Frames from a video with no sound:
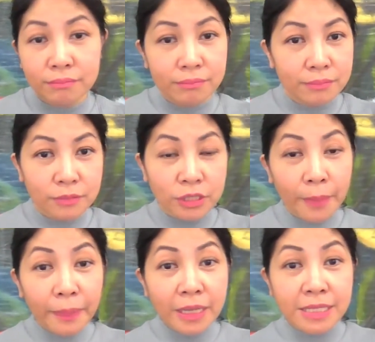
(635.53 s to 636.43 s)

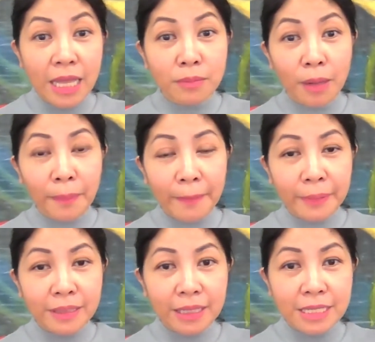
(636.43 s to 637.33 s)
syempre saan
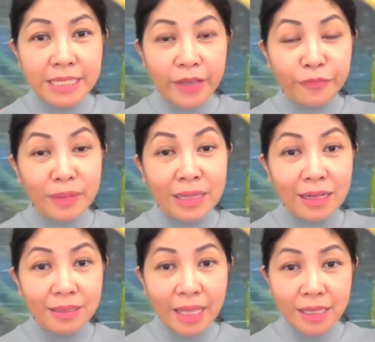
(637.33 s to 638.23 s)
magpapadala si FB ng
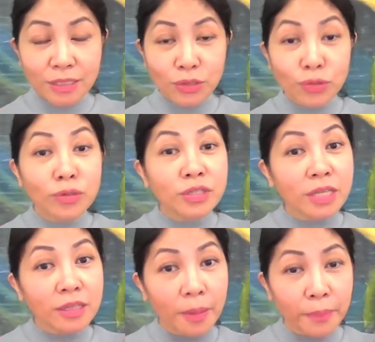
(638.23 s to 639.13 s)
text? Doon sa
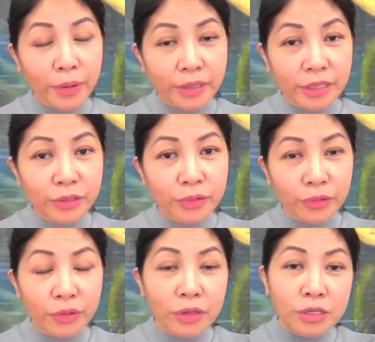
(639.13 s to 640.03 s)
number ninyo.
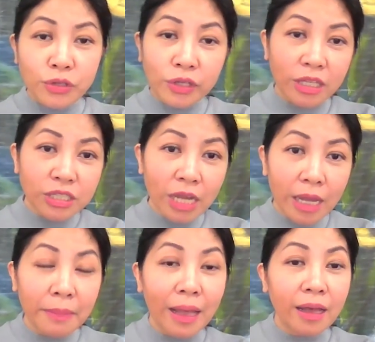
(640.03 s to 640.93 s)
So hindi
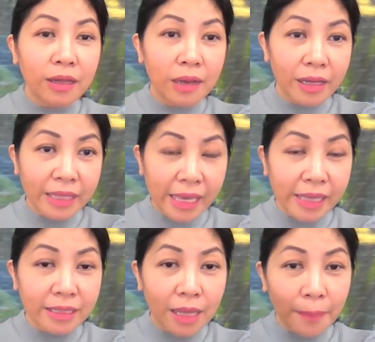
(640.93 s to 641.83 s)
siya makakalog
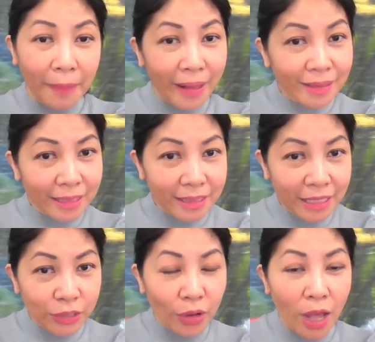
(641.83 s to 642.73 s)
in kapag hindi
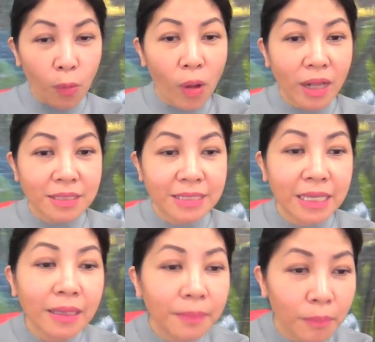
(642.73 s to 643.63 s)
nyo hawak
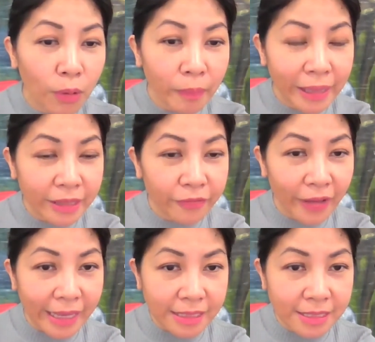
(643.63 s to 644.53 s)
si mobile
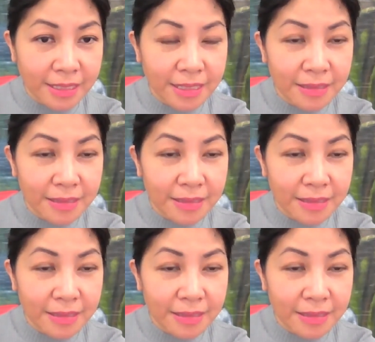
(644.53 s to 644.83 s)
device.